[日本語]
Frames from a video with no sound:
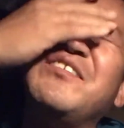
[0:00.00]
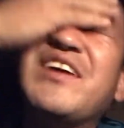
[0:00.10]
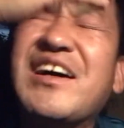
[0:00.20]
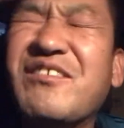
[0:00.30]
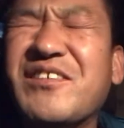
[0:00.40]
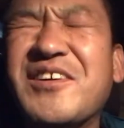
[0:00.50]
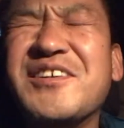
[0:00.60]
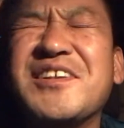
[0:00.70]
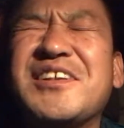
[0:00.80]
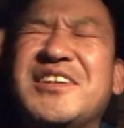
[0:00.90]
今はも
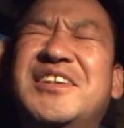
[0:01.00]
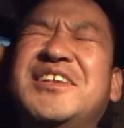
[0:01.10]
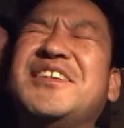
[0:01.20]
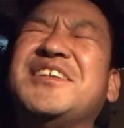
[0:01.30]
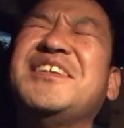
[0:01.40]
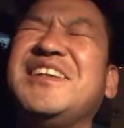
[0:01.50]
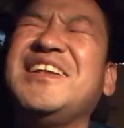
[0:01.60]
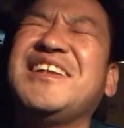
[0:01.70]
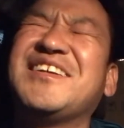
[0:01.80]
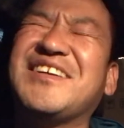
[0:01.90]
う10
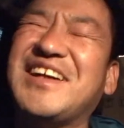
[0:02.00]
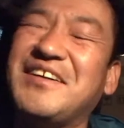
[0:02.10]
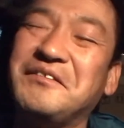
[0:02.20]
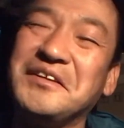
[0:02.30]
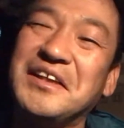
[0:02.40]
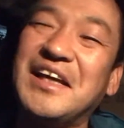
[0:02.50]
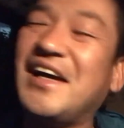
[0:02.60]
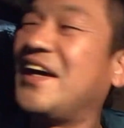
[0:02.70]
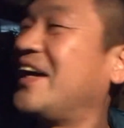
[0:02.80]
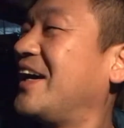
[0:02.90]
人とかやもん
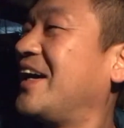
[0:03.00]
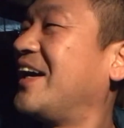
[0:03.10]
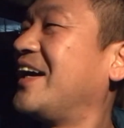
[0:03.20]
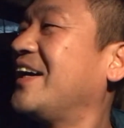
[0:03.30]
な。